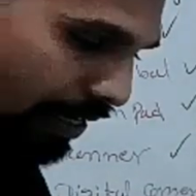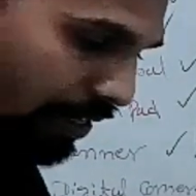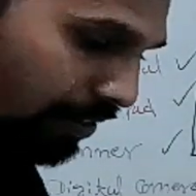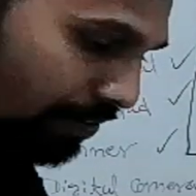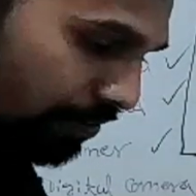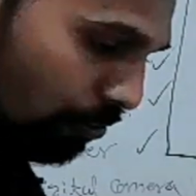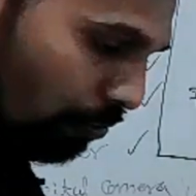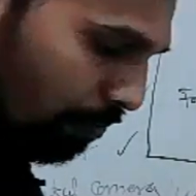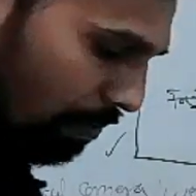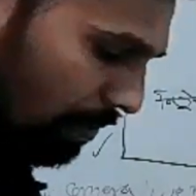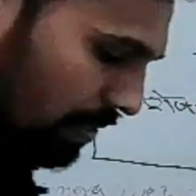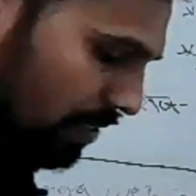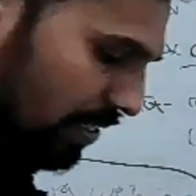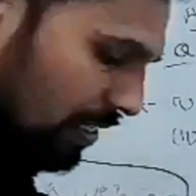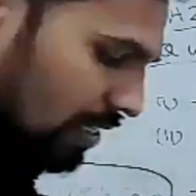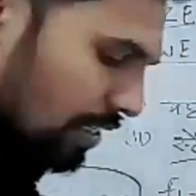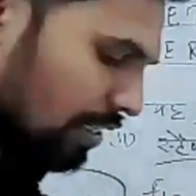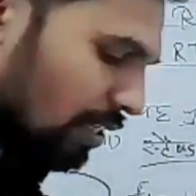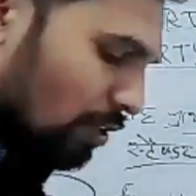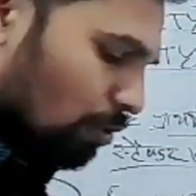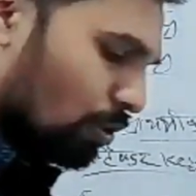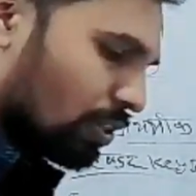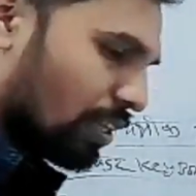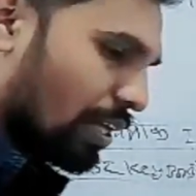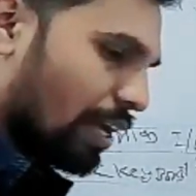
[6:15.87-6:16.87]
लेकिन जो
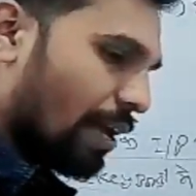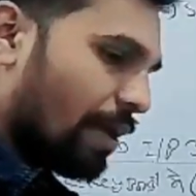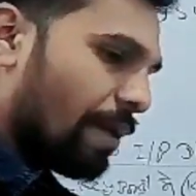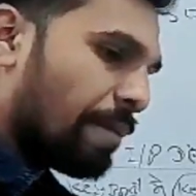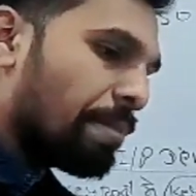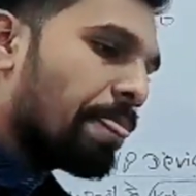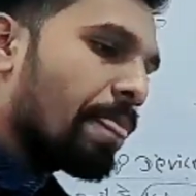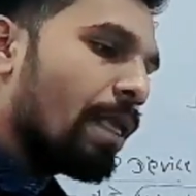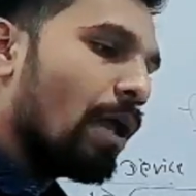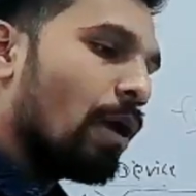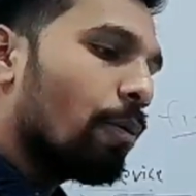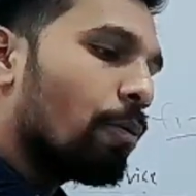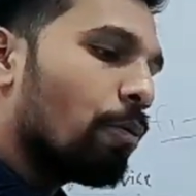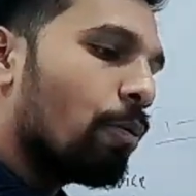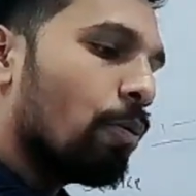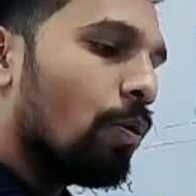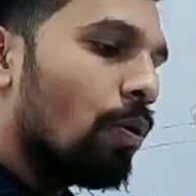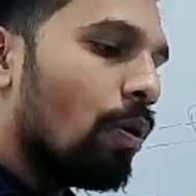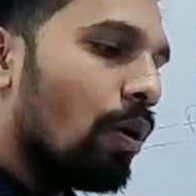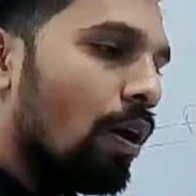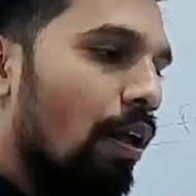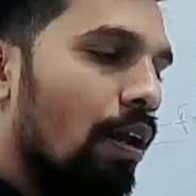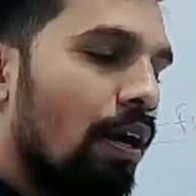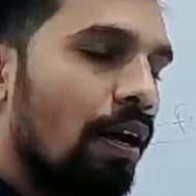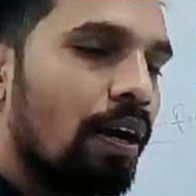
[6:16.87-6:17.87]
फंक्शन की होता है
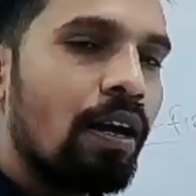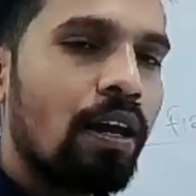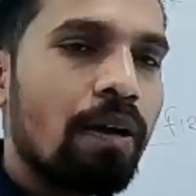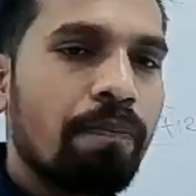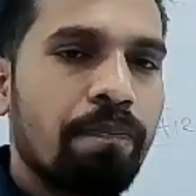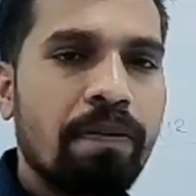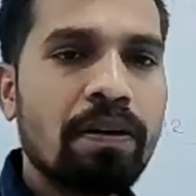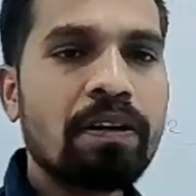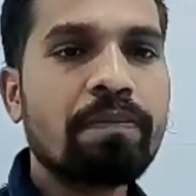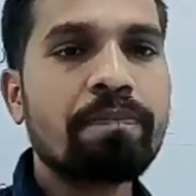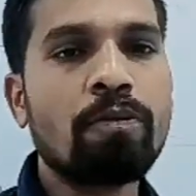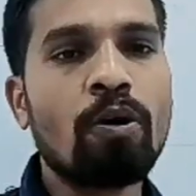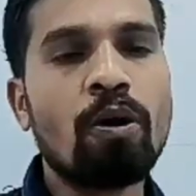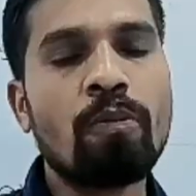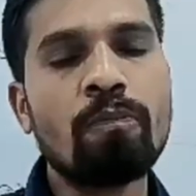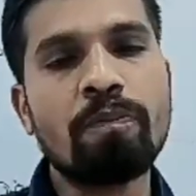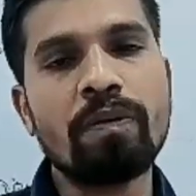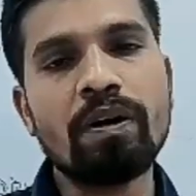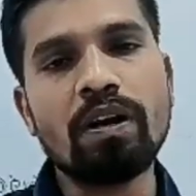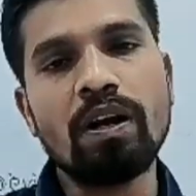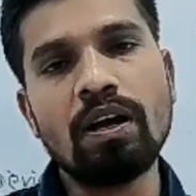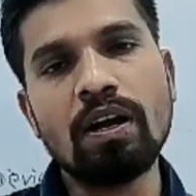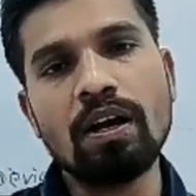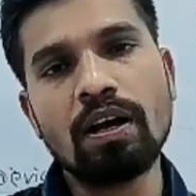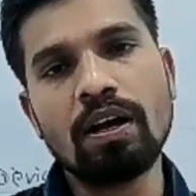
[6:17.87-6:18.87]
वो अलग अलग प्लेटफॉर्म
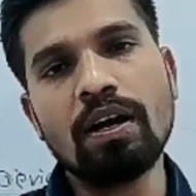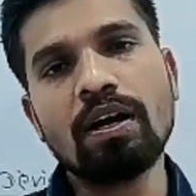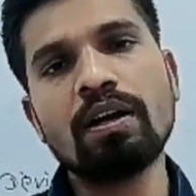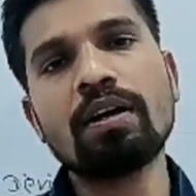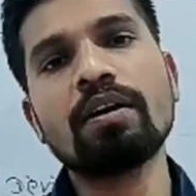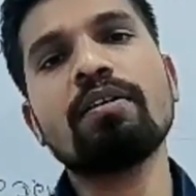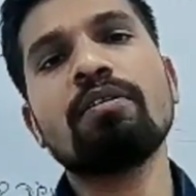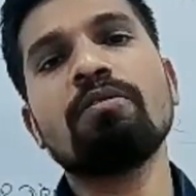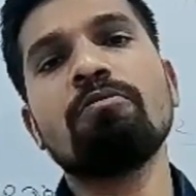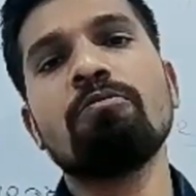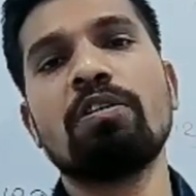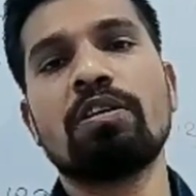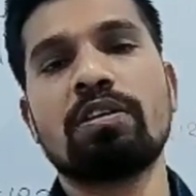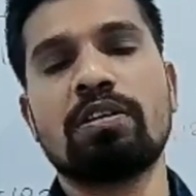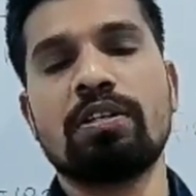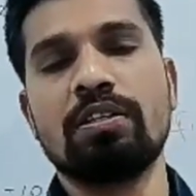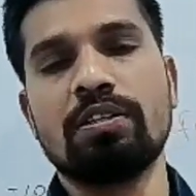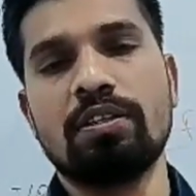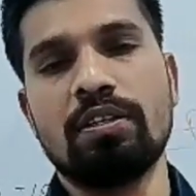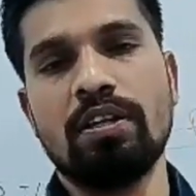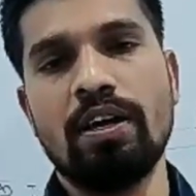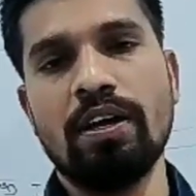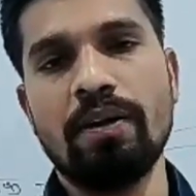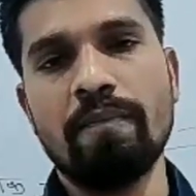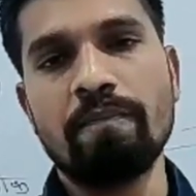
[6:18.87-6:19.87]
पर अलग अलग वर्क
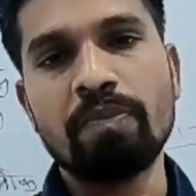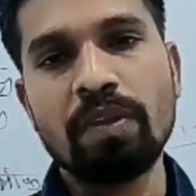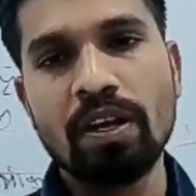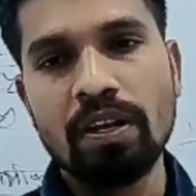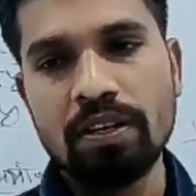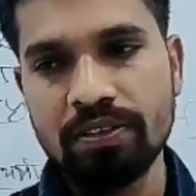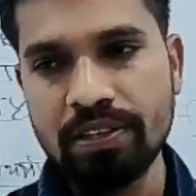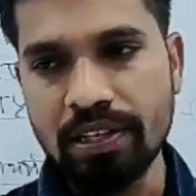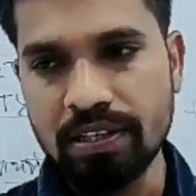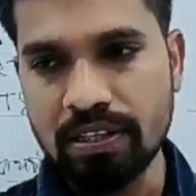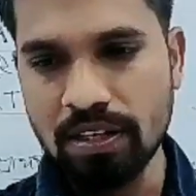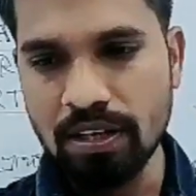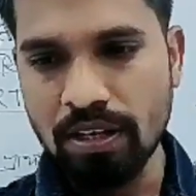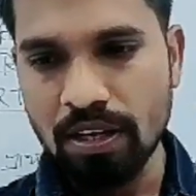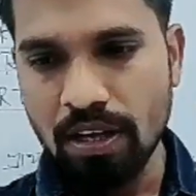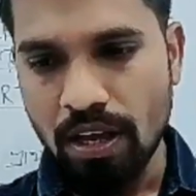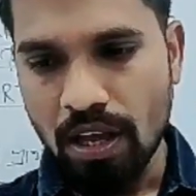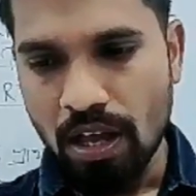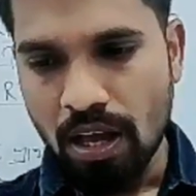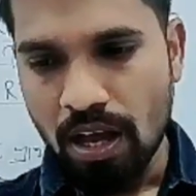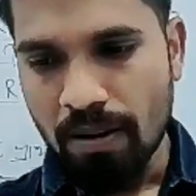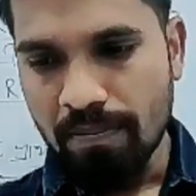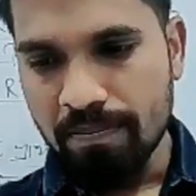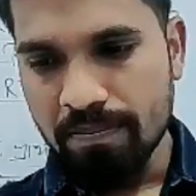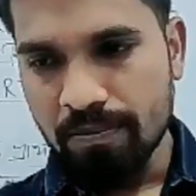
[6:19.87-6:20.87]
करता है जैसे
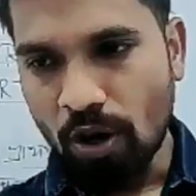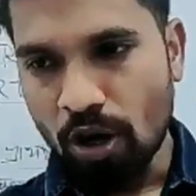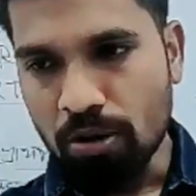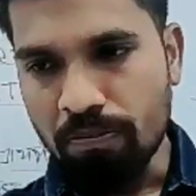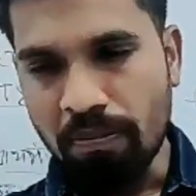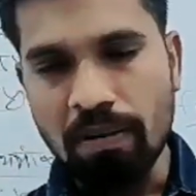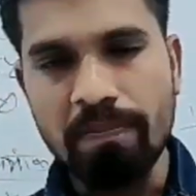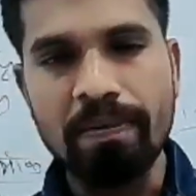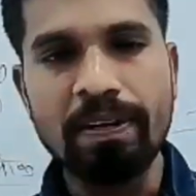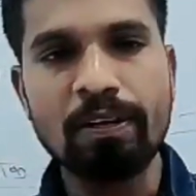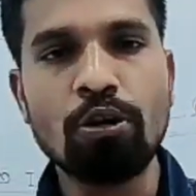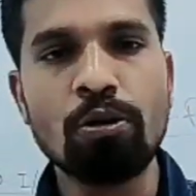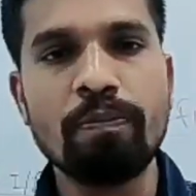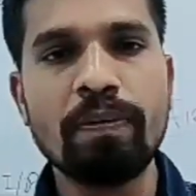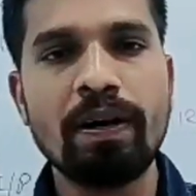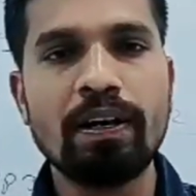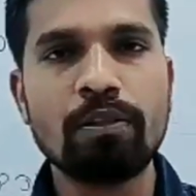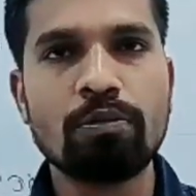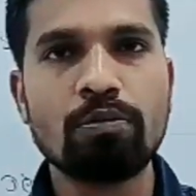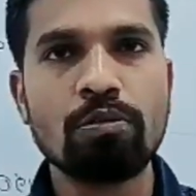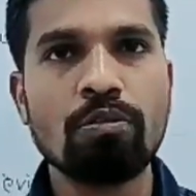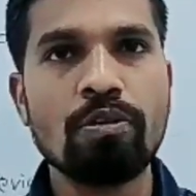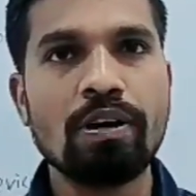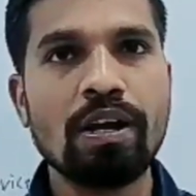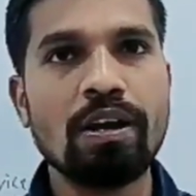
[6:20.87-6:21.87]
हम नॉर्मल विंडो में
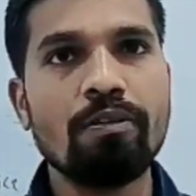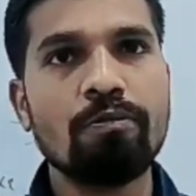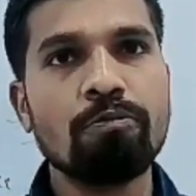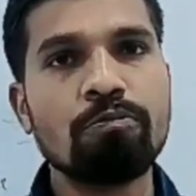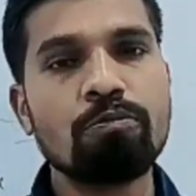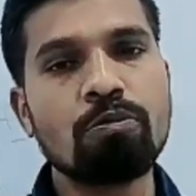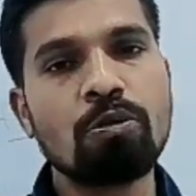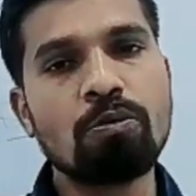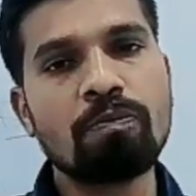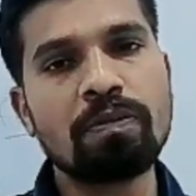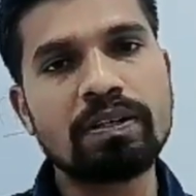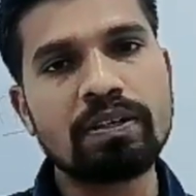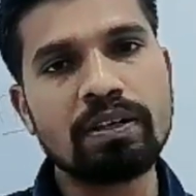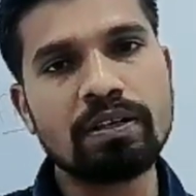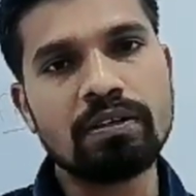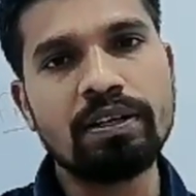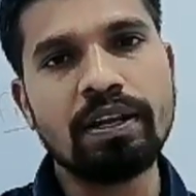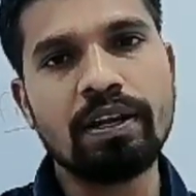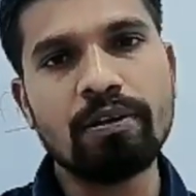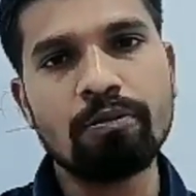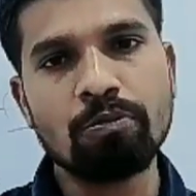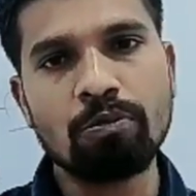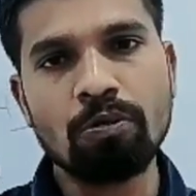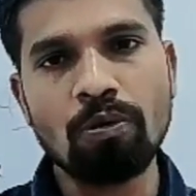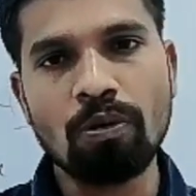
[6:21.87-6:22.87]
हैं तो वो बटन
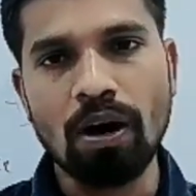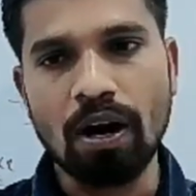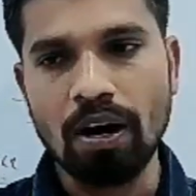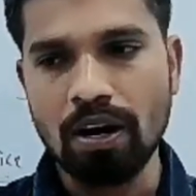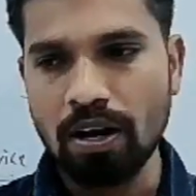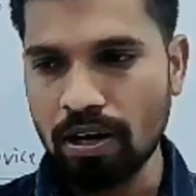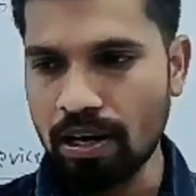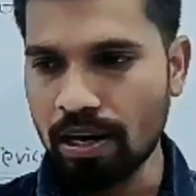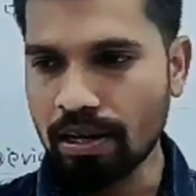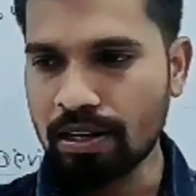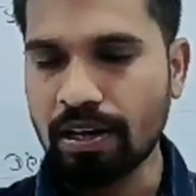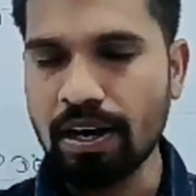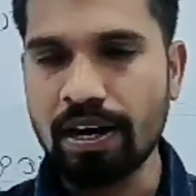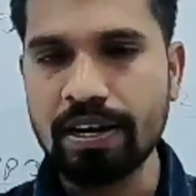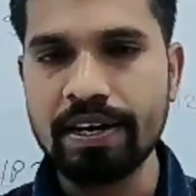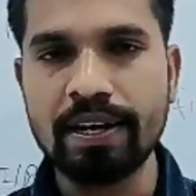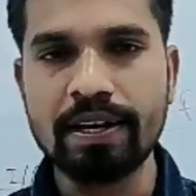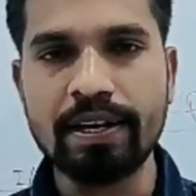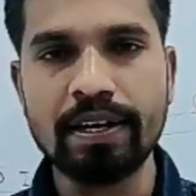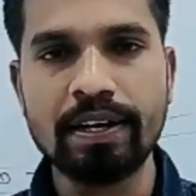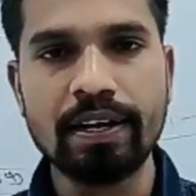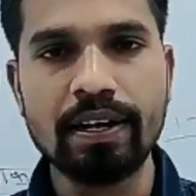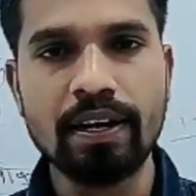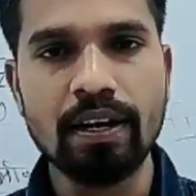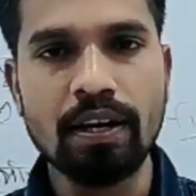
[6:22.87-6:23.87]
है वो अलग कार्य
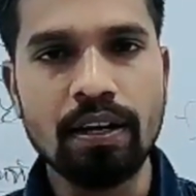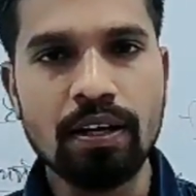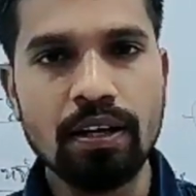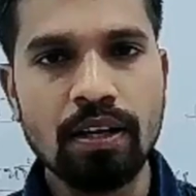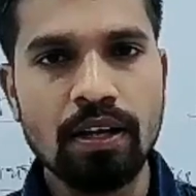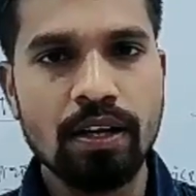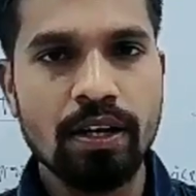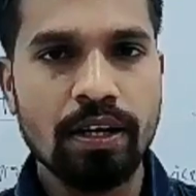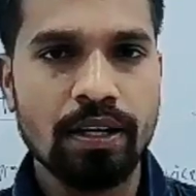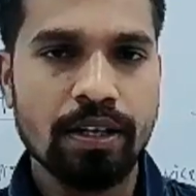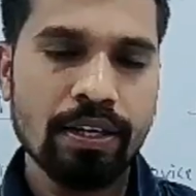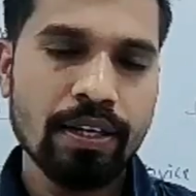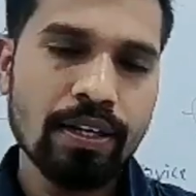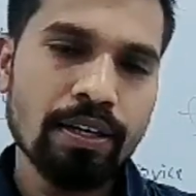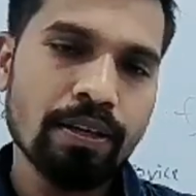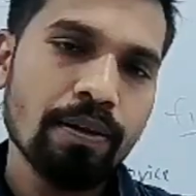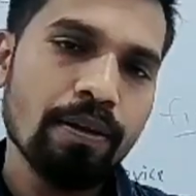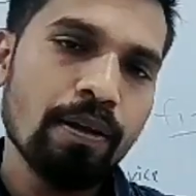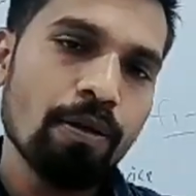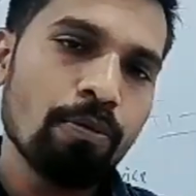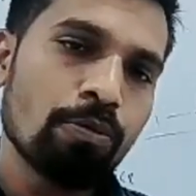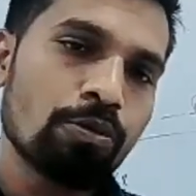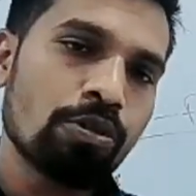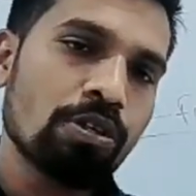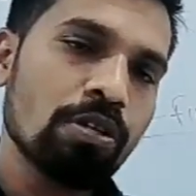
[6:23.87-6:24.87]
करेगा
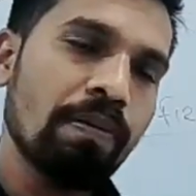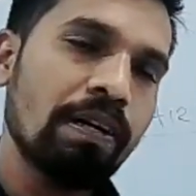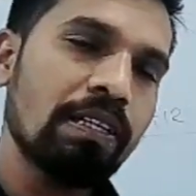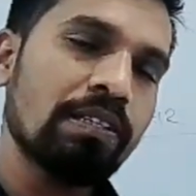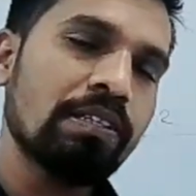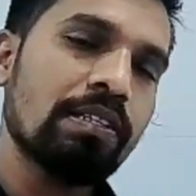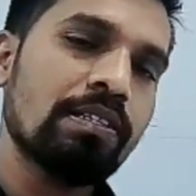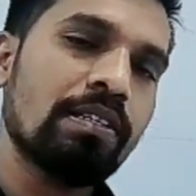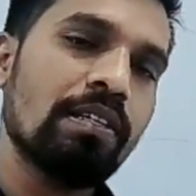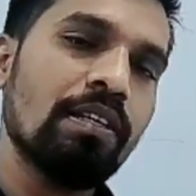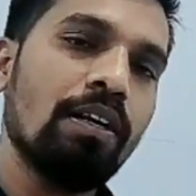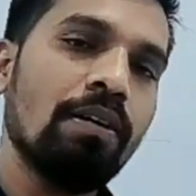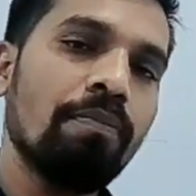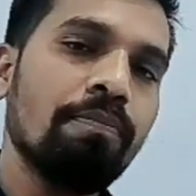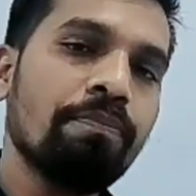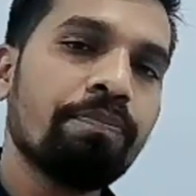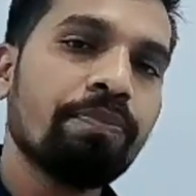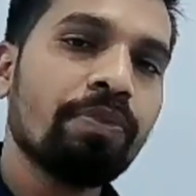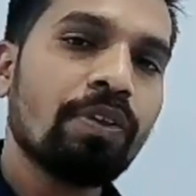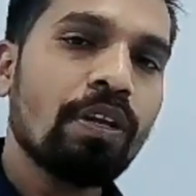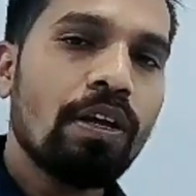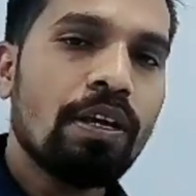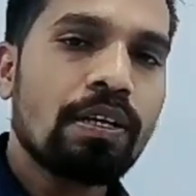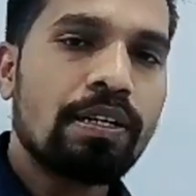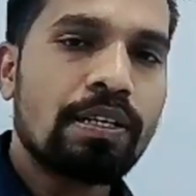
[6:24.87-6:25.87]
ठीक उसके बाद जैसे हम
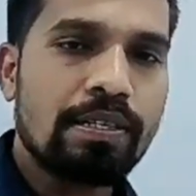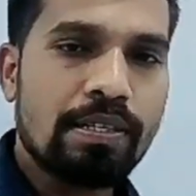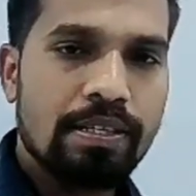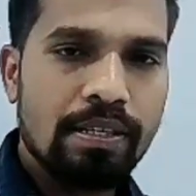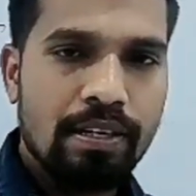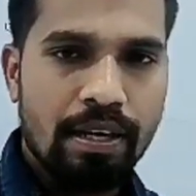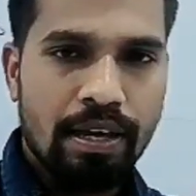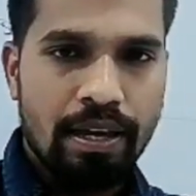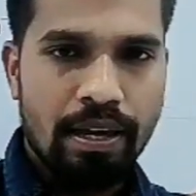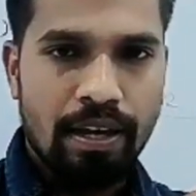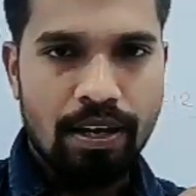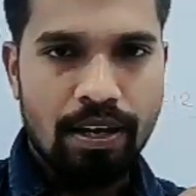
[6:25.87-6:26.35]
किसी